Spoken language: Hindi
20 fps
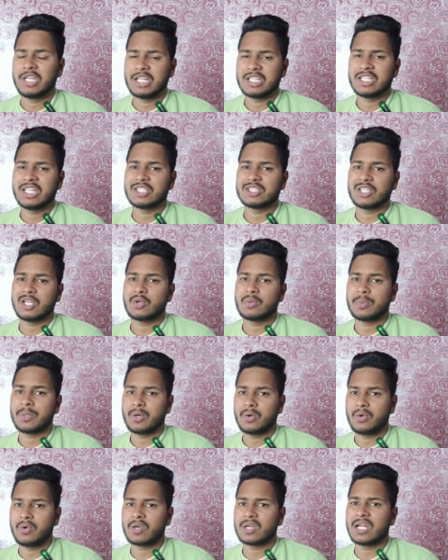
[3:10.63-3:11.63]
तो एक दस हज़ार
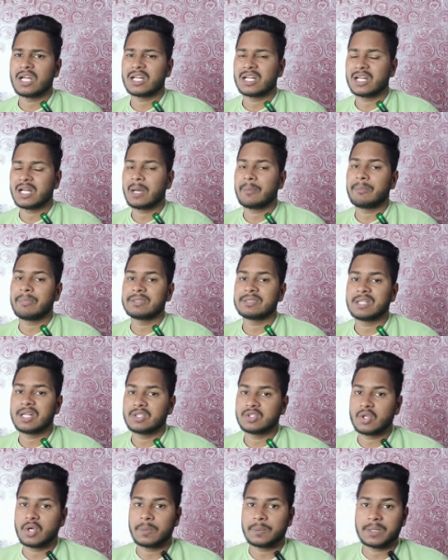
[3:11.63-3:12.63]
रुपये और डालकर आप
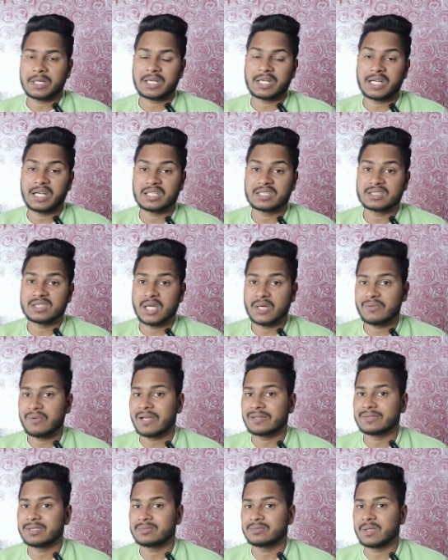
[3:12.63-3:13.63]
पंद्रह हज़ार रुपये अच्छा
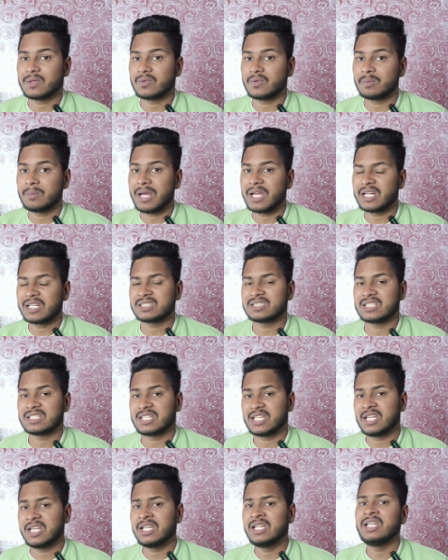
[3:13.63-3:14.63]
फाइव जी स्मार्टफोन बाय कर
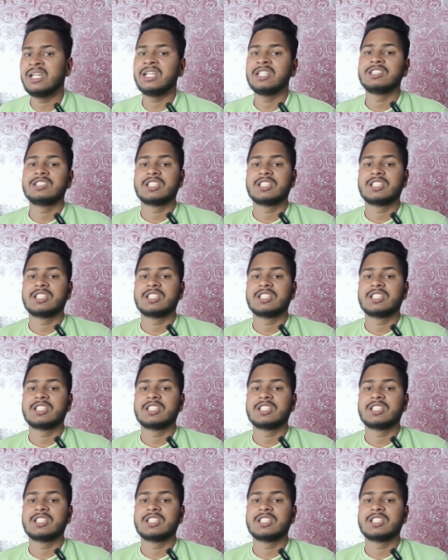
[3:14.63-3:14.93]
सकते हैं